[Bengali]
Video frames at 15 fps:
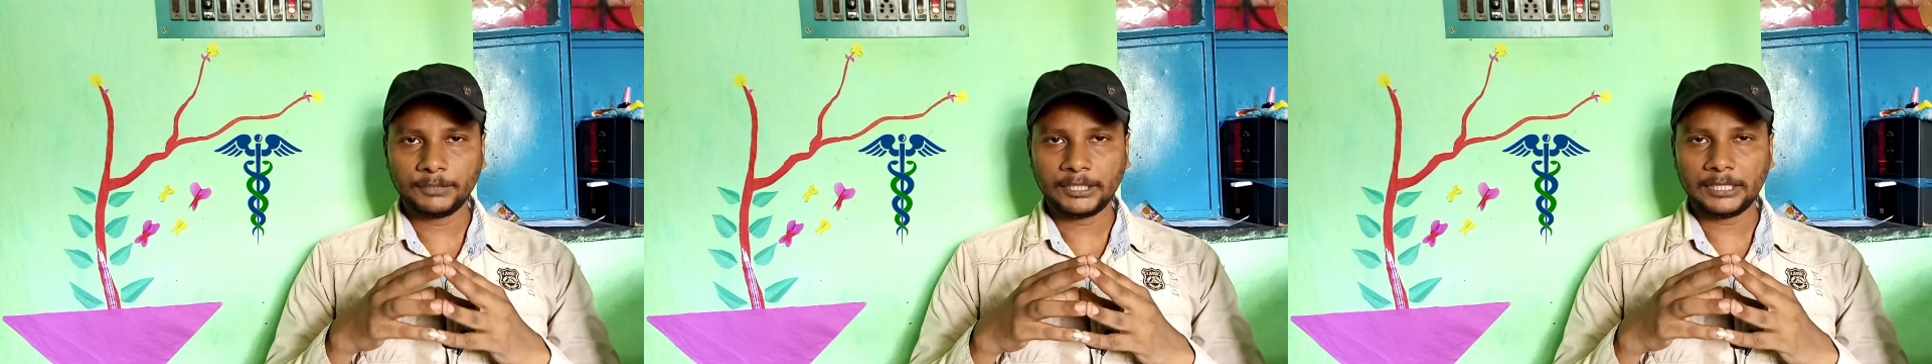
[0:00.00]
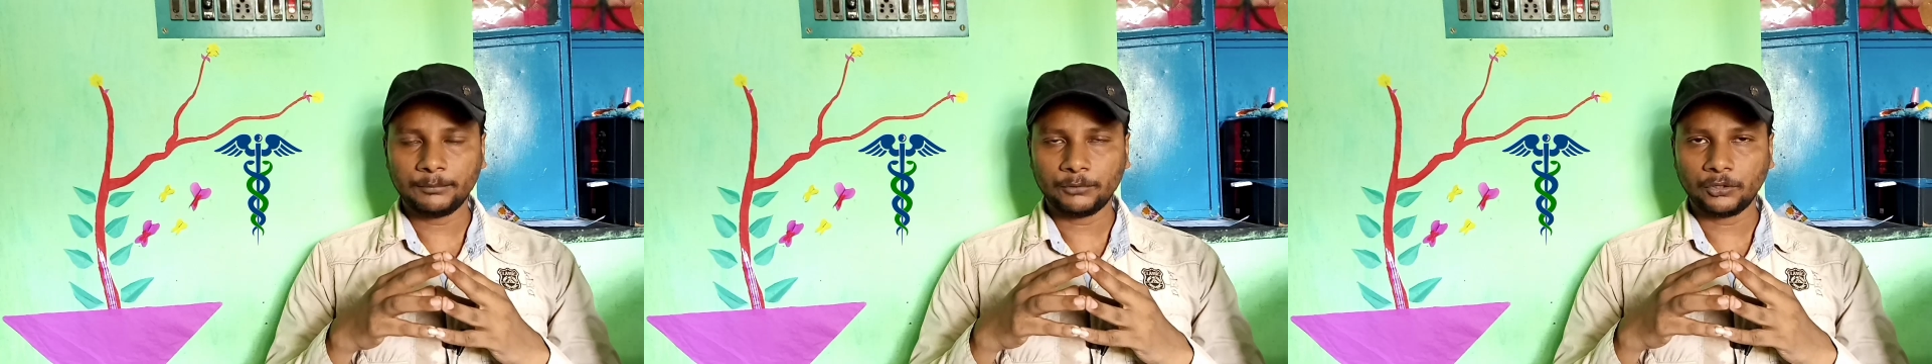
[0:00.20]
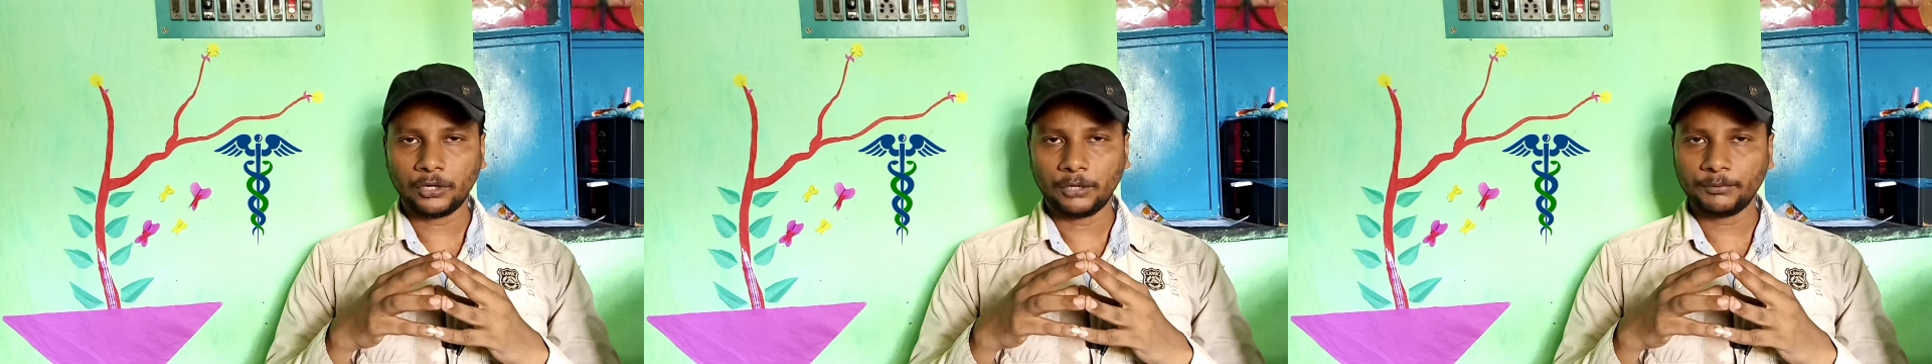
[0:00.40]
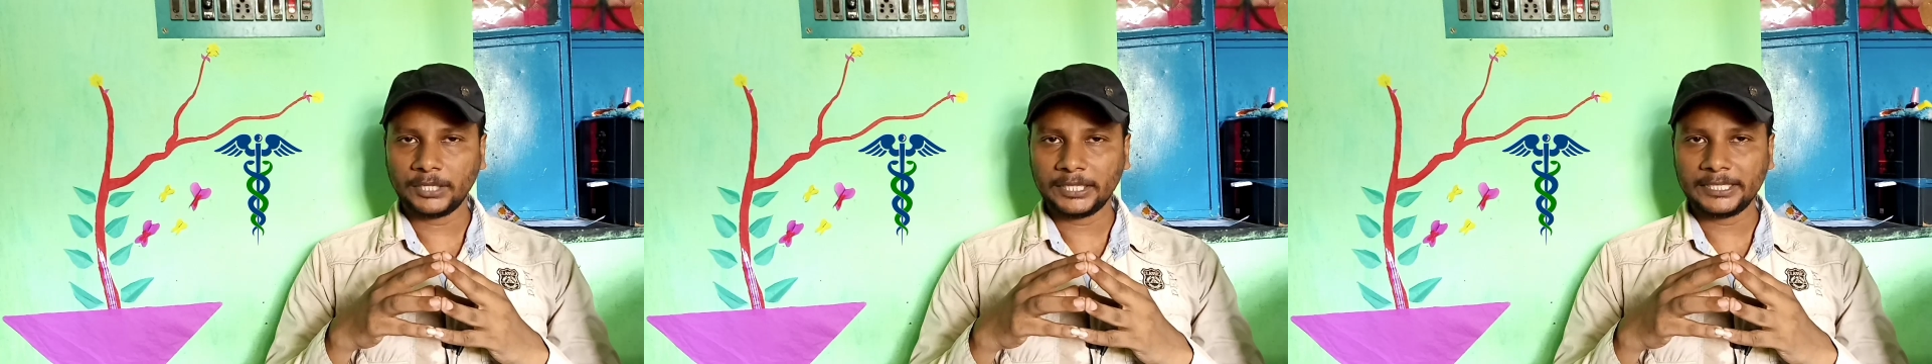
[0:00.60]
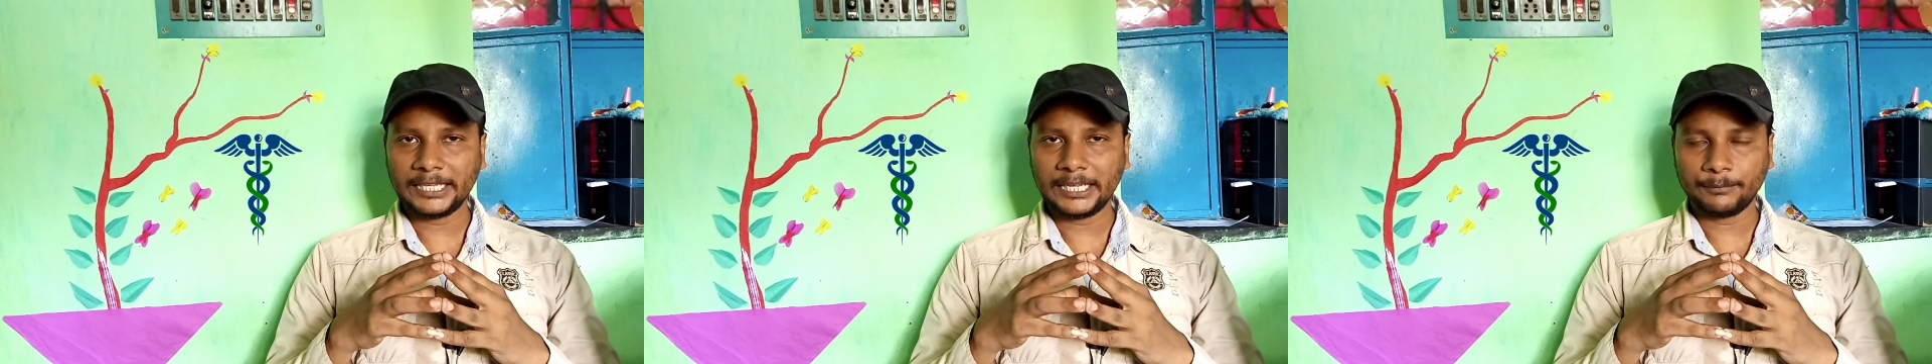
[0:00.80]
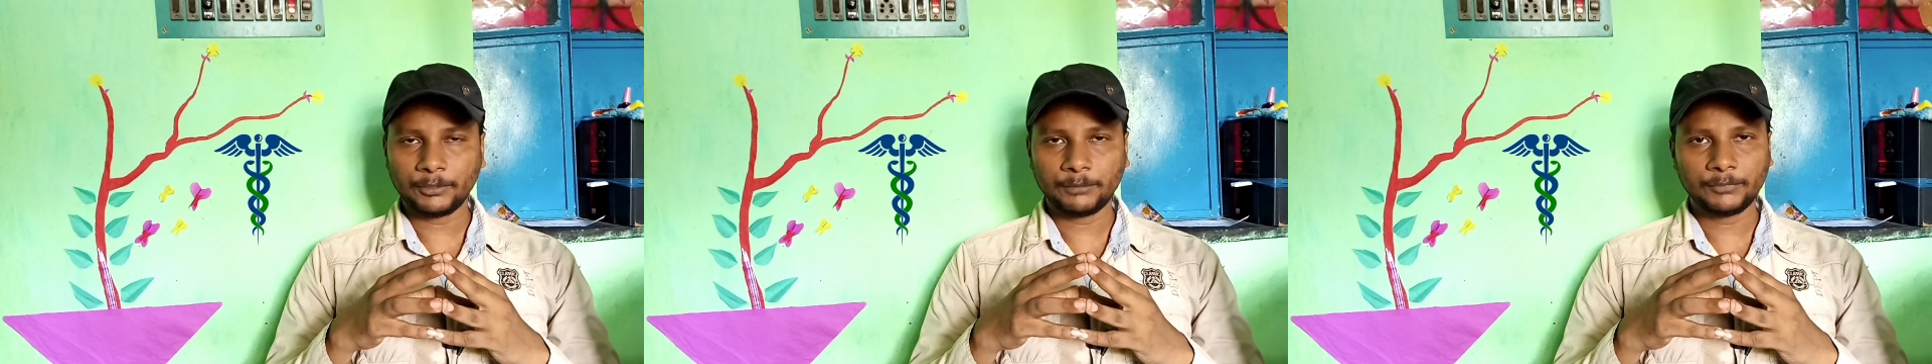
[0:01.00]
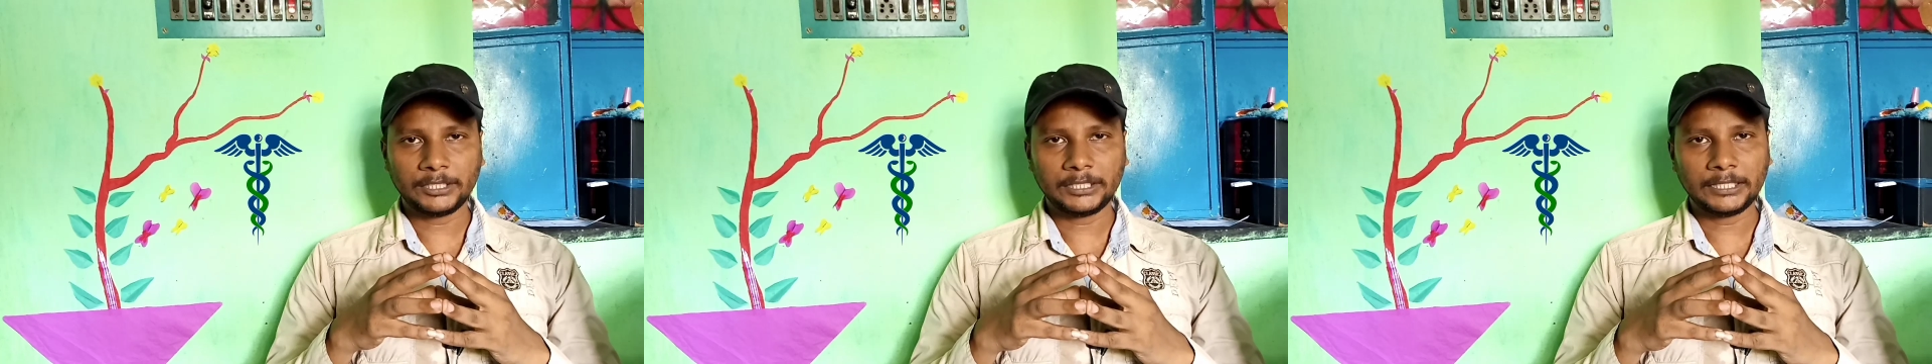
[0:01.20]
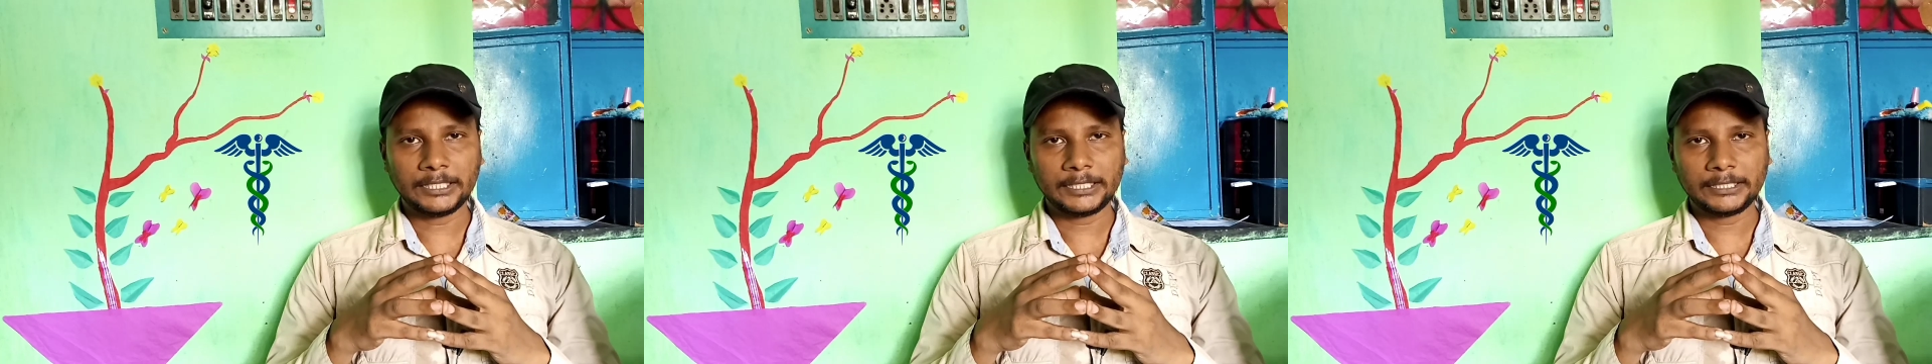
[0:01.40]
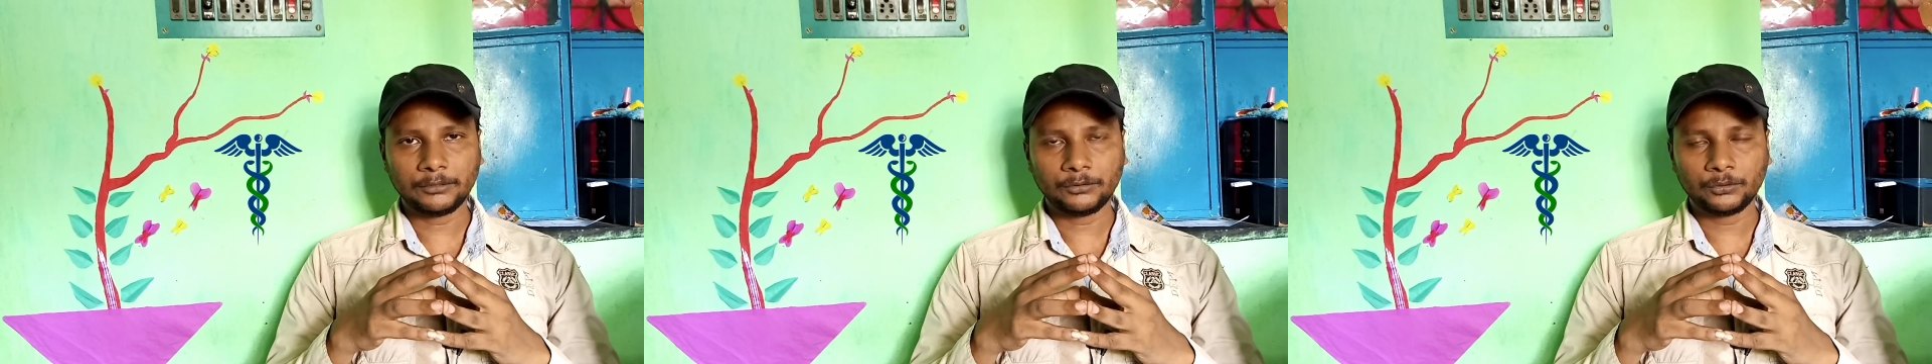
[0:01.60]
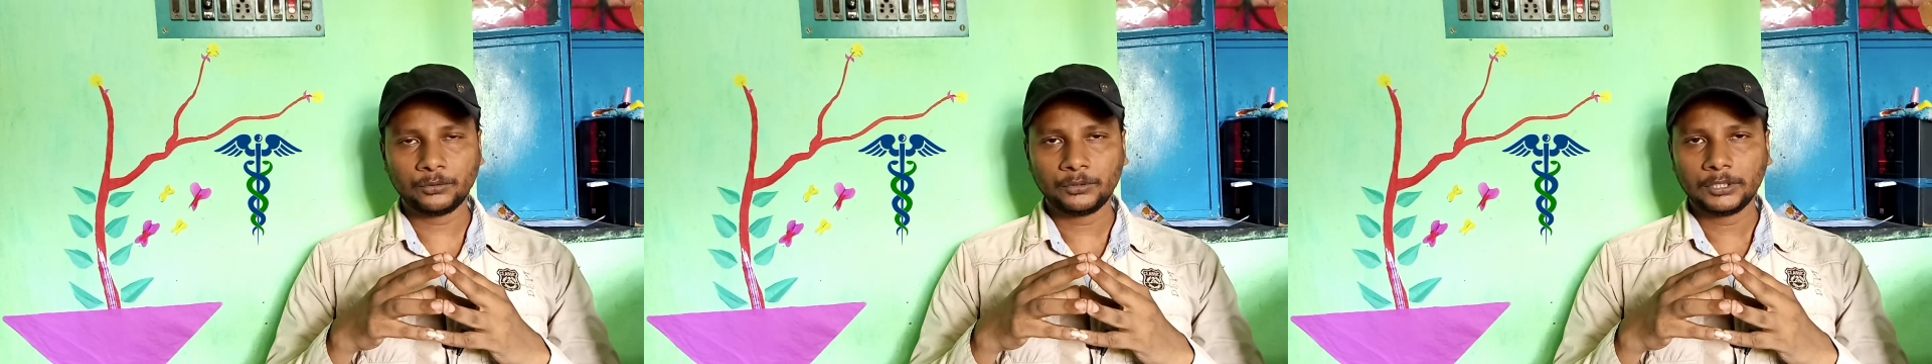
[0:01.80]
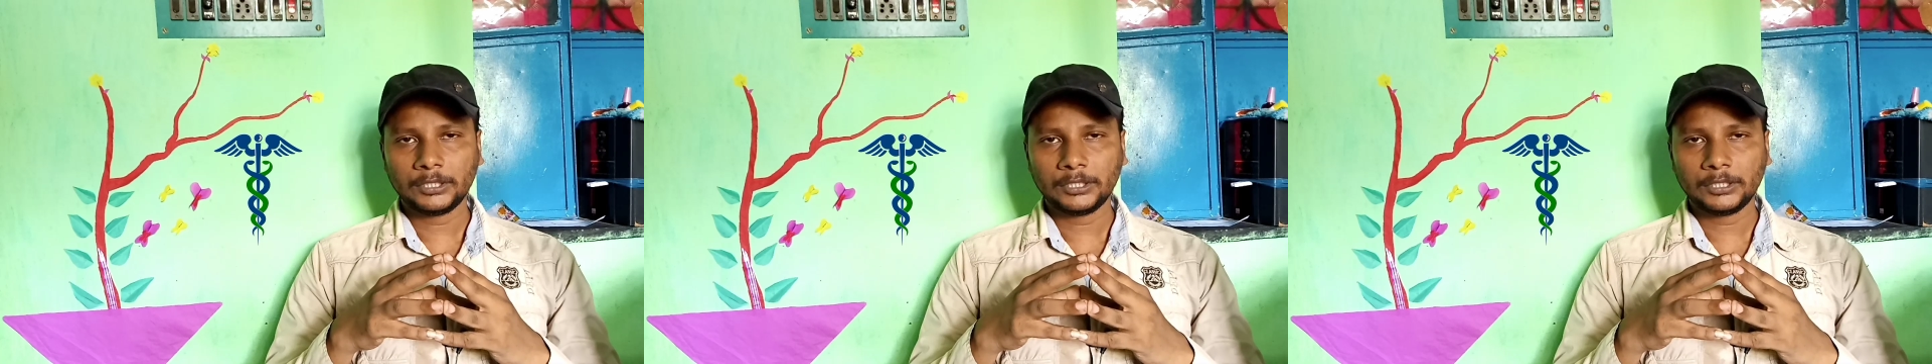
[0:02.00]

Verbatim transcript: হবে এবং অফলাইনে অ্যাপয়েন্টমেন্ট নিলে কিন্তু